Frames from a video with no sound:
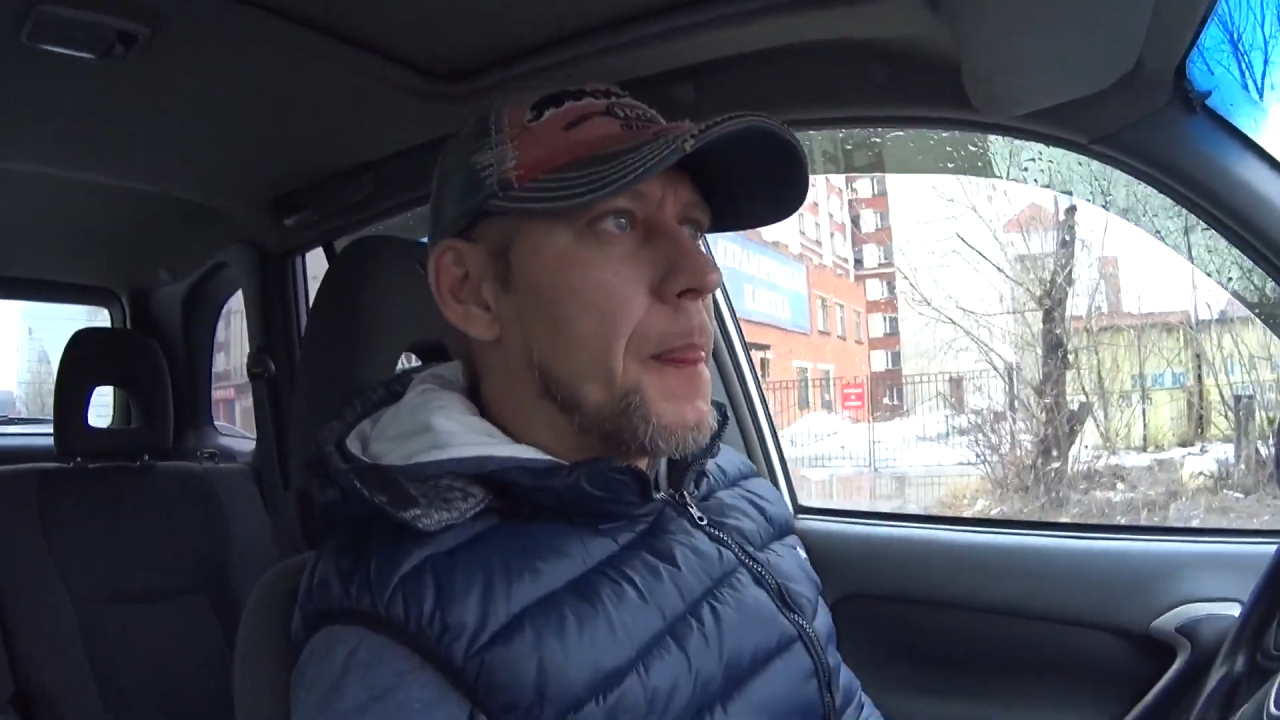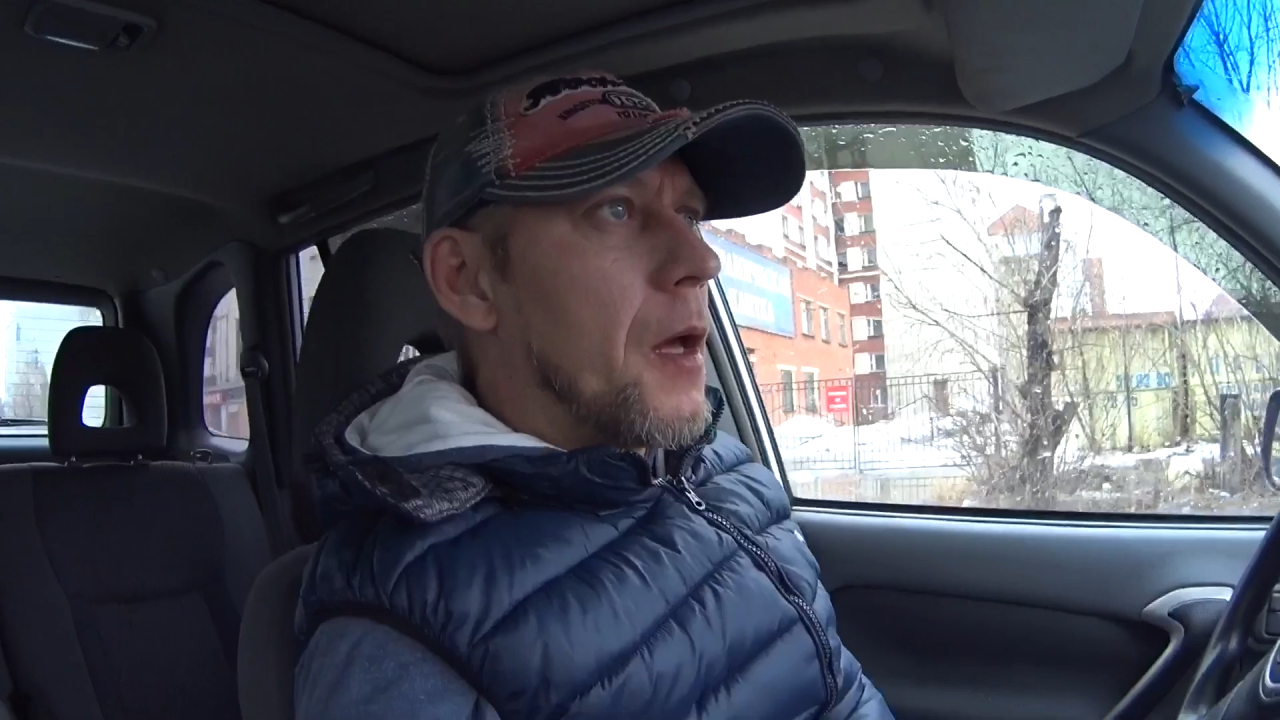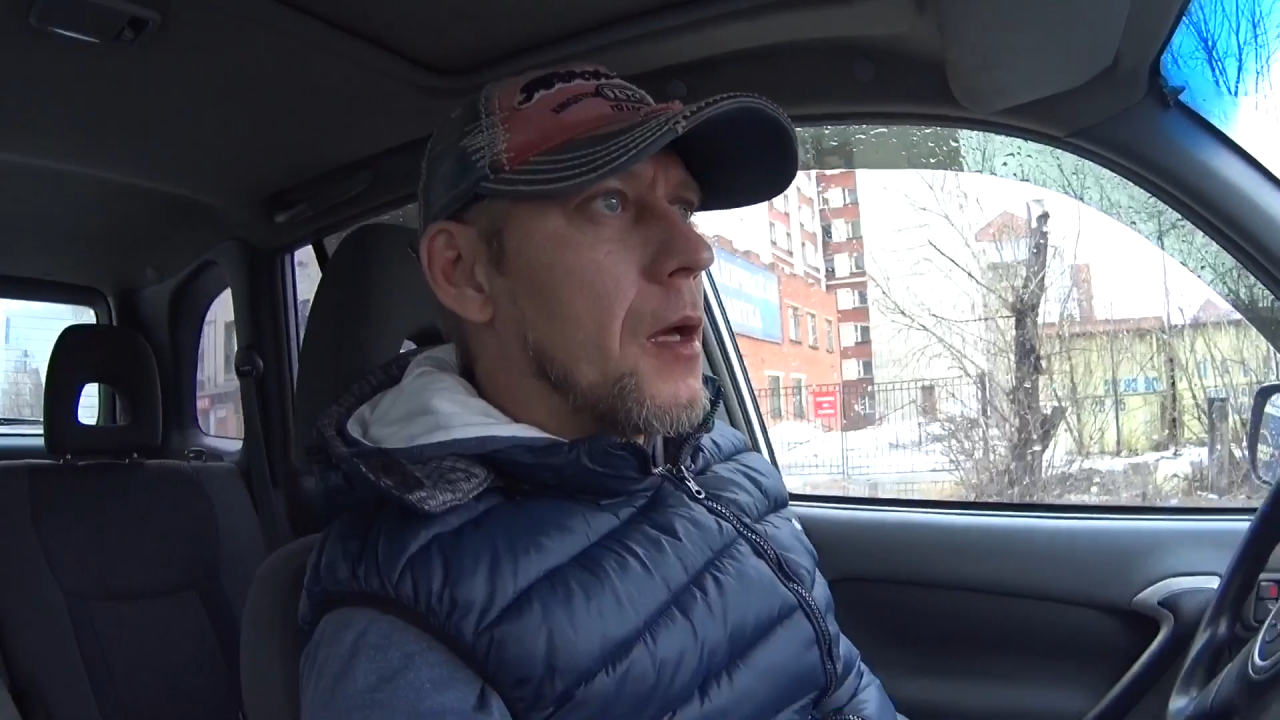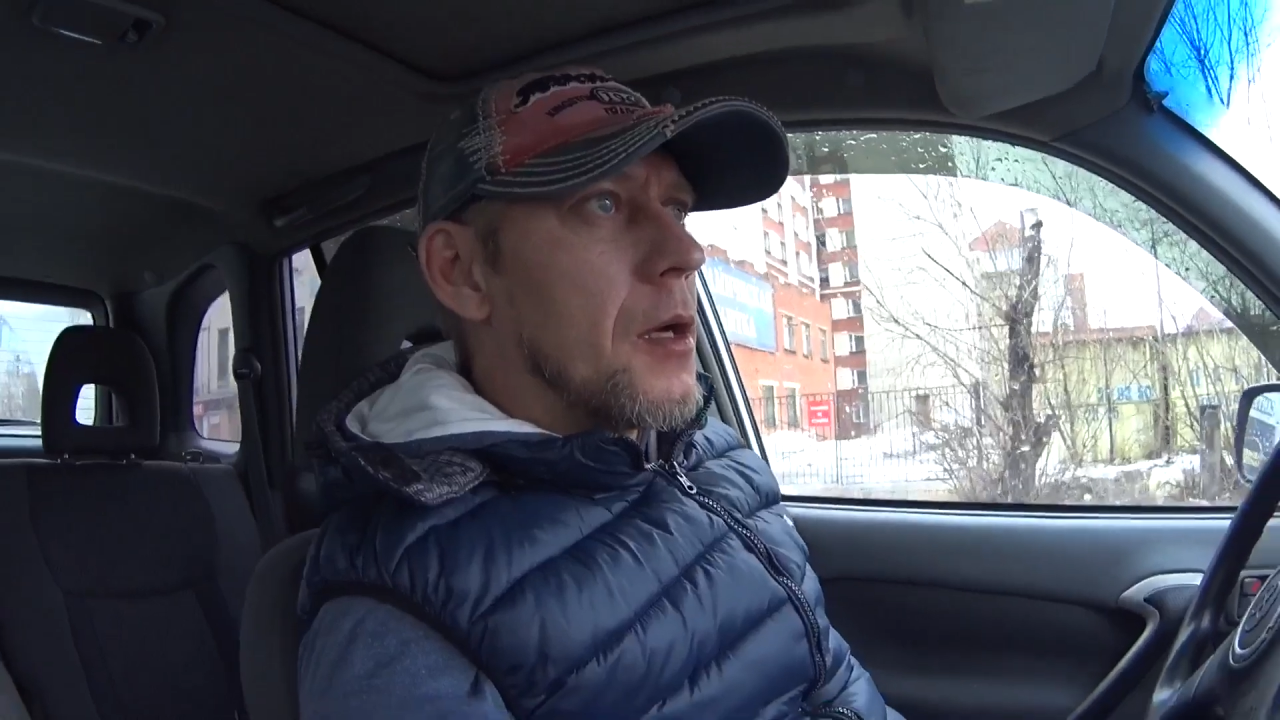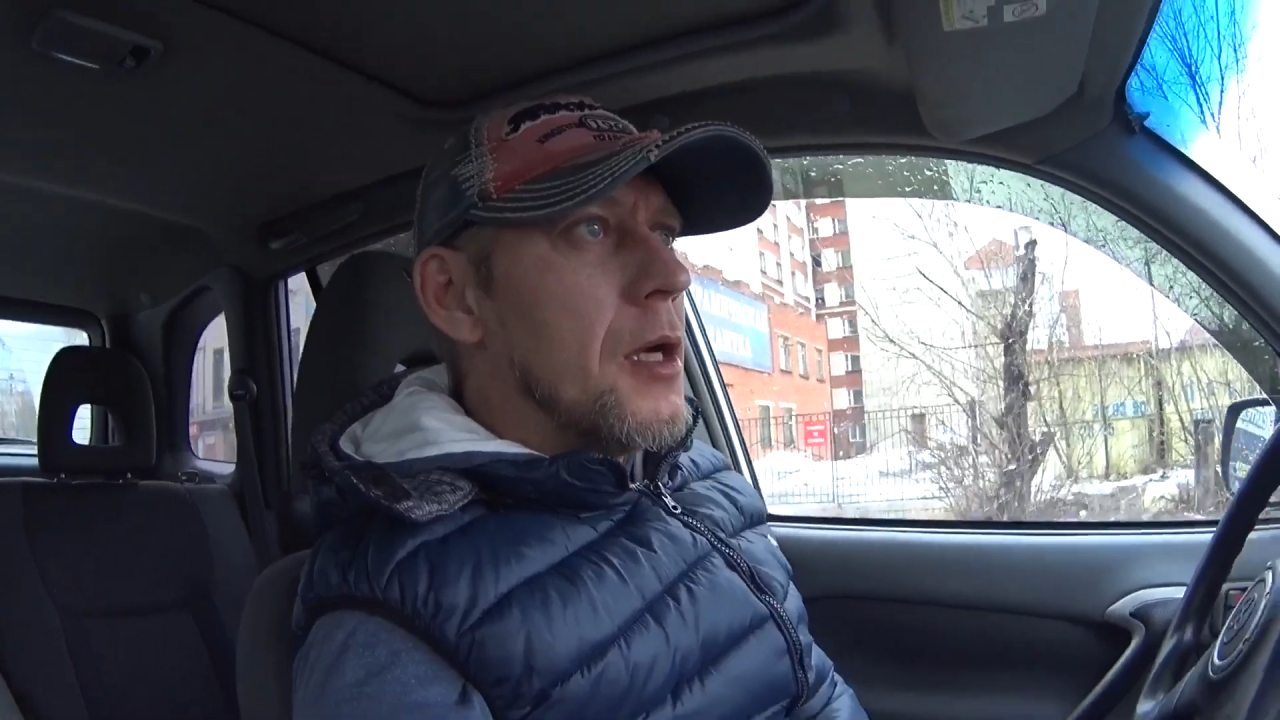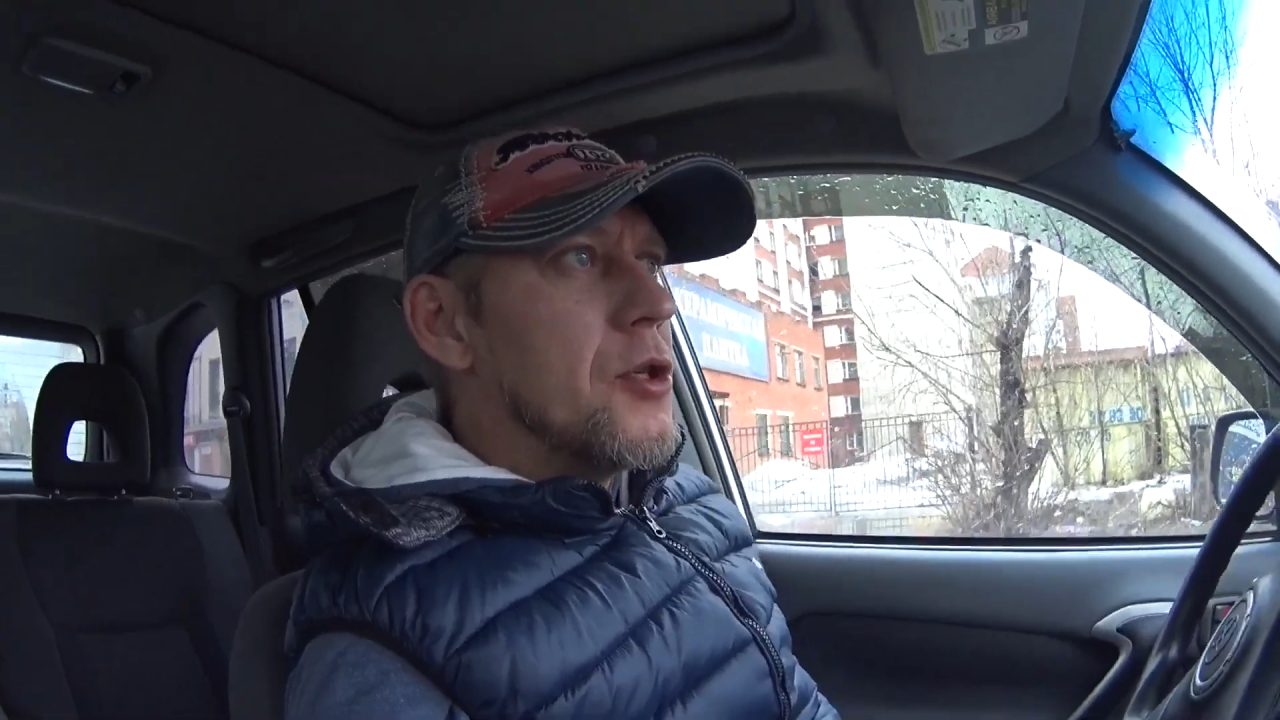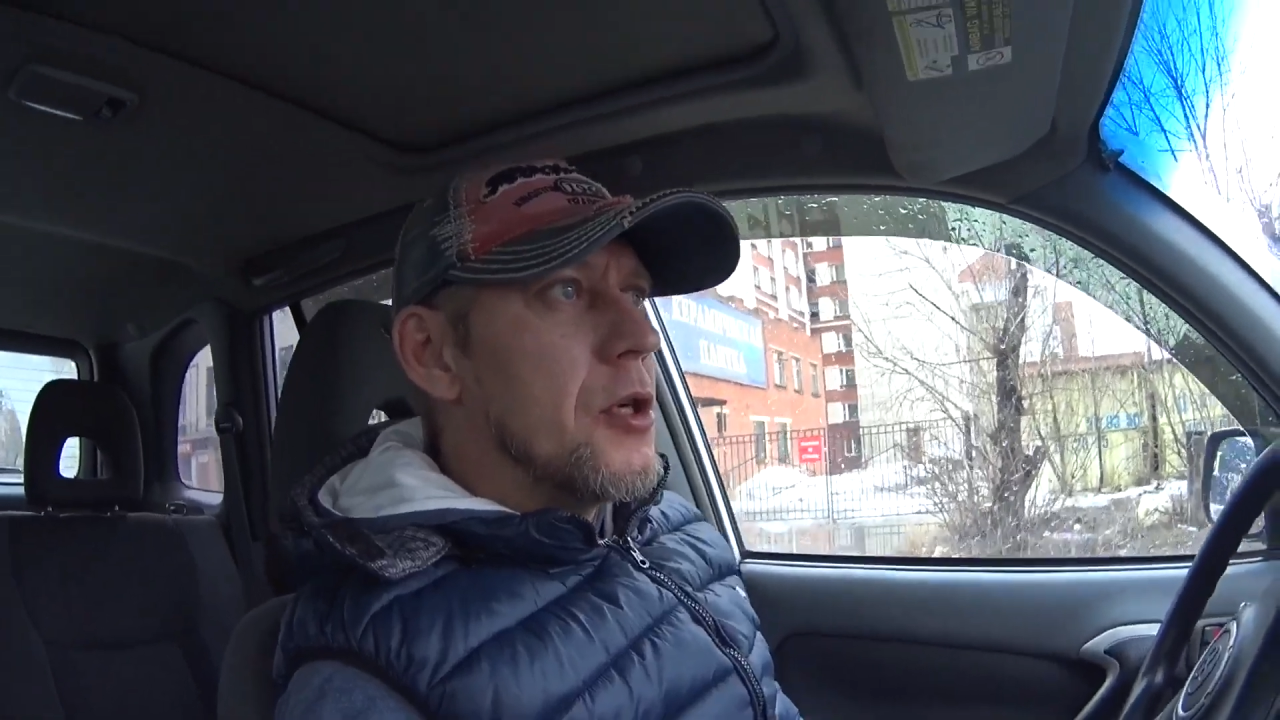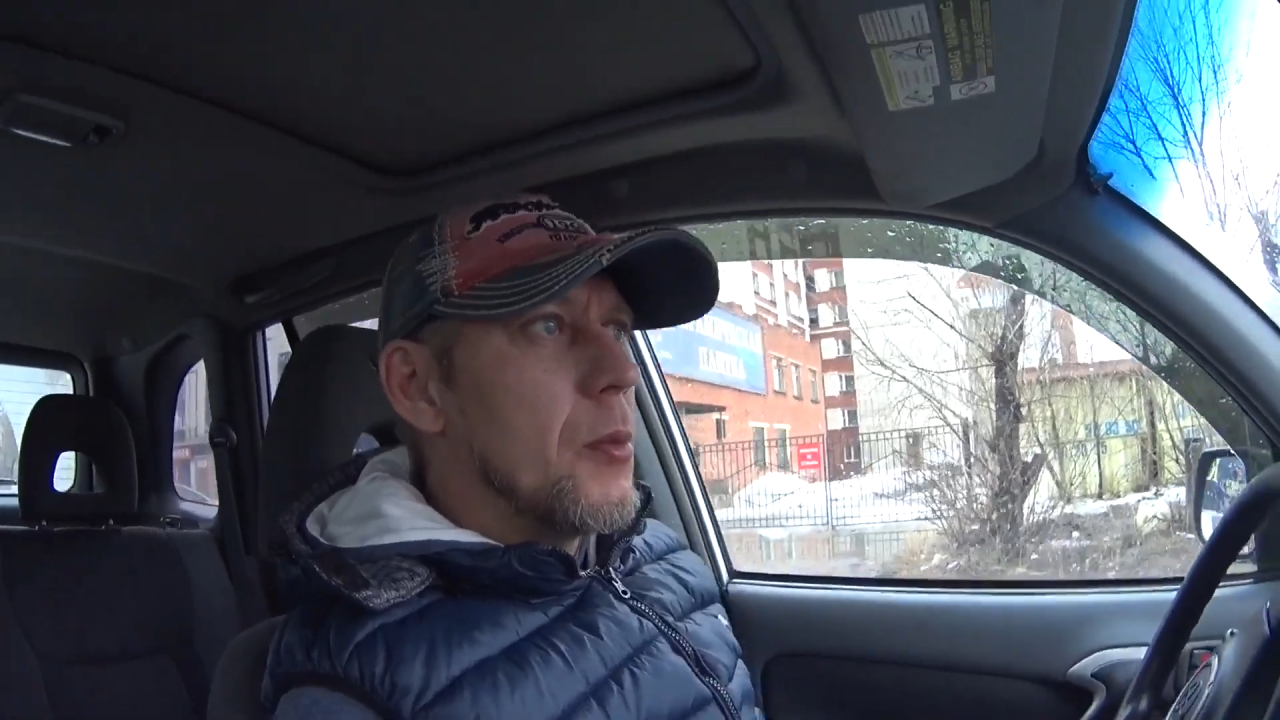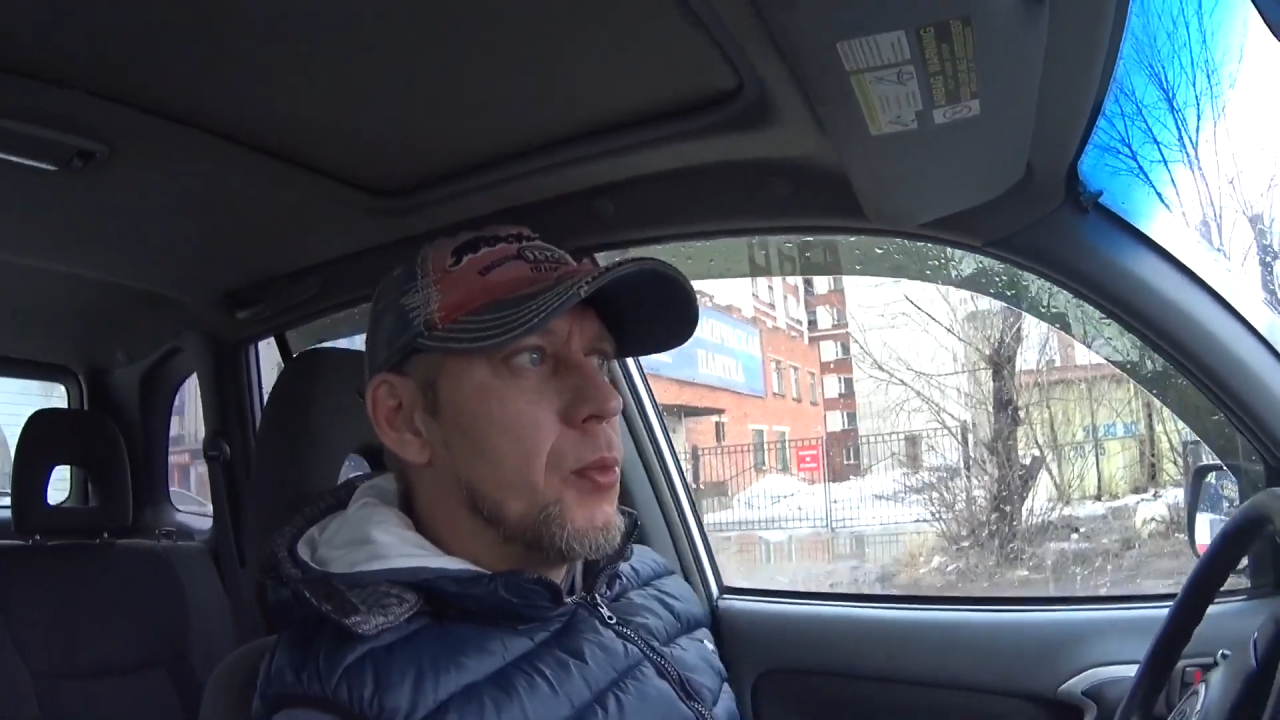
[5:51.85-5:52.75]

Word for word: А раньше я